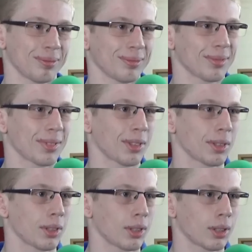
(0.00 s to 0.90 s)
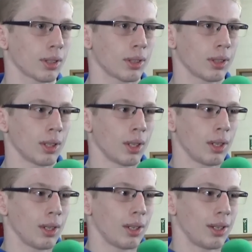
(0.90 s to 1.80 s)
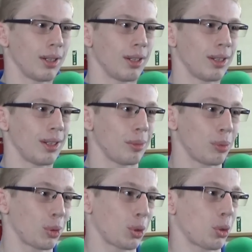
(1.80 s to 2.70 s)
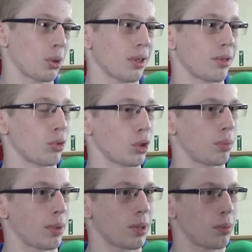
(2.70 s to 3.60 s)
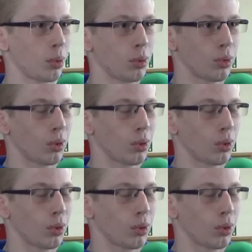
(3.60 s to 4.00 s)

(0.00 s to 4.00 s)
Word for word: Le judo, qu'est-ce que c'est pour vous euh, beaucoup de choses, vu que j'y passe beaucoup